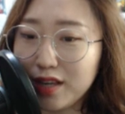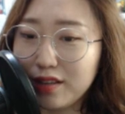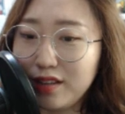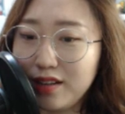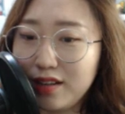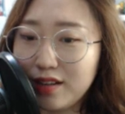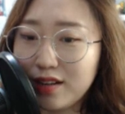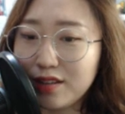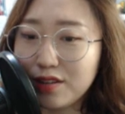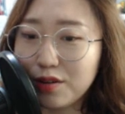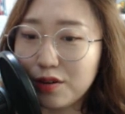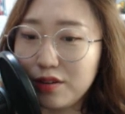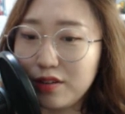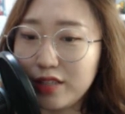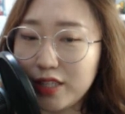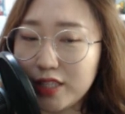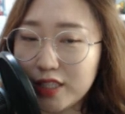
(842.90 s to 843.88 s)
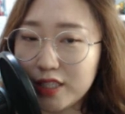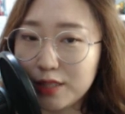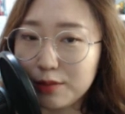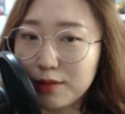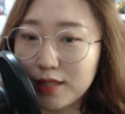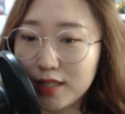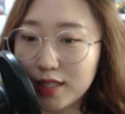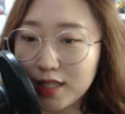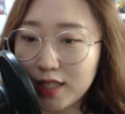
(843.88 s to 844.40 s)
일이라는 걸 잊지
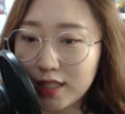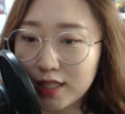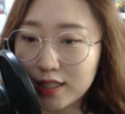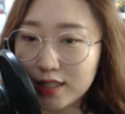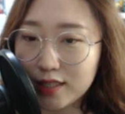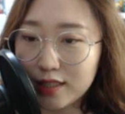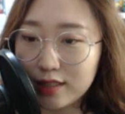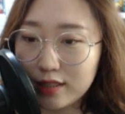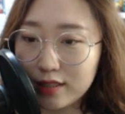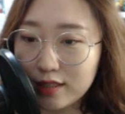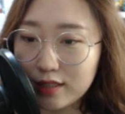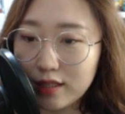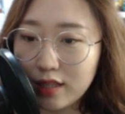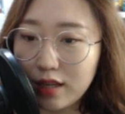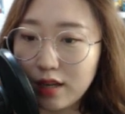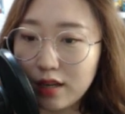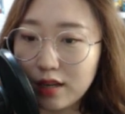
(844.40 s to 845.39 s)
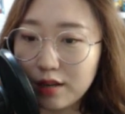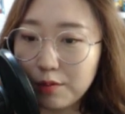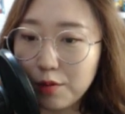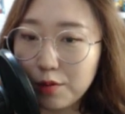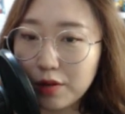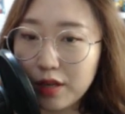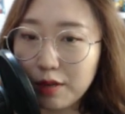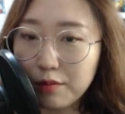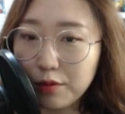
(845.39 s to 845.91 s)
말아라.
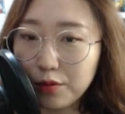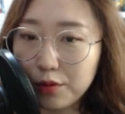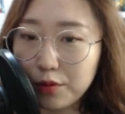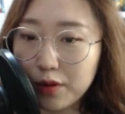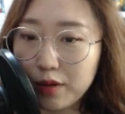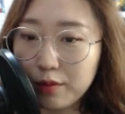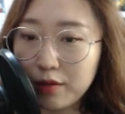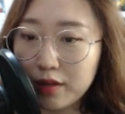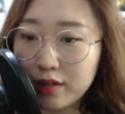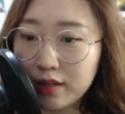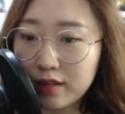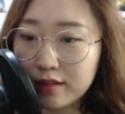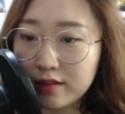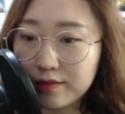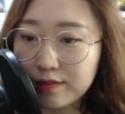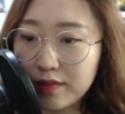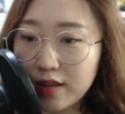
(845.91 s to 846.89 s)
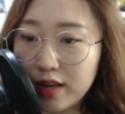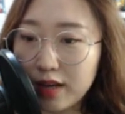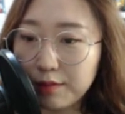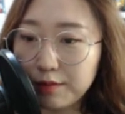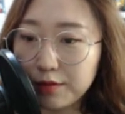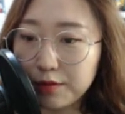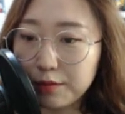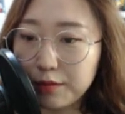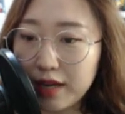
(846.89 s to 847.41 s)
포켓몬 도감이라
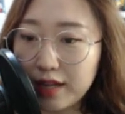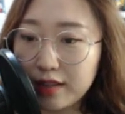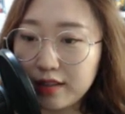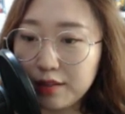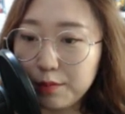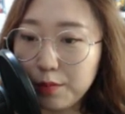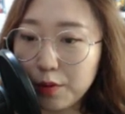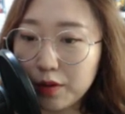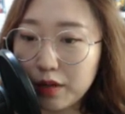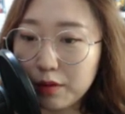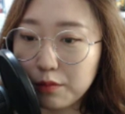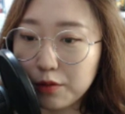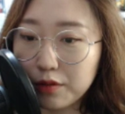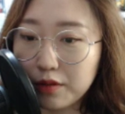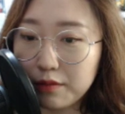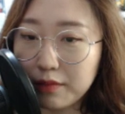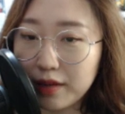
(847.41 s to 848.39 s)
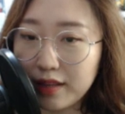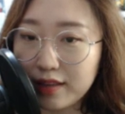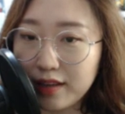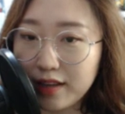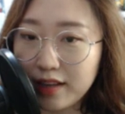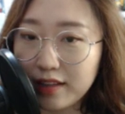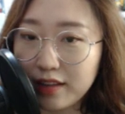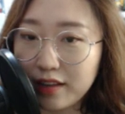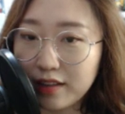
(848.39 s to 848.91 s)
앞으로 많은 포켓몬을
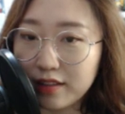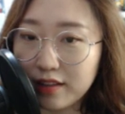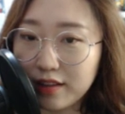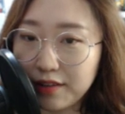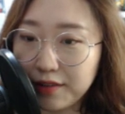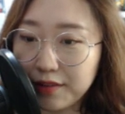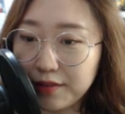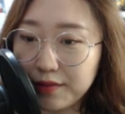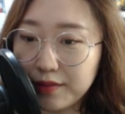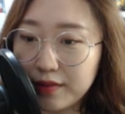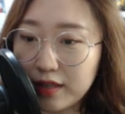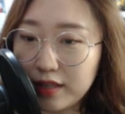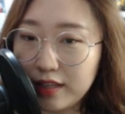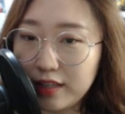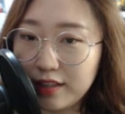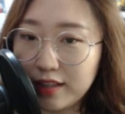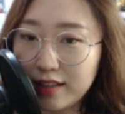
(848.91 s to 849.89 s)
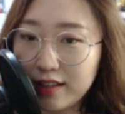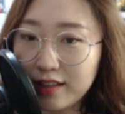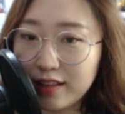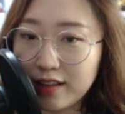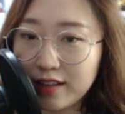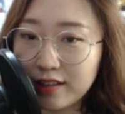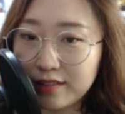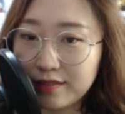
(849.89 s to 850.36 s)
만나게 되겠네. 기대된다.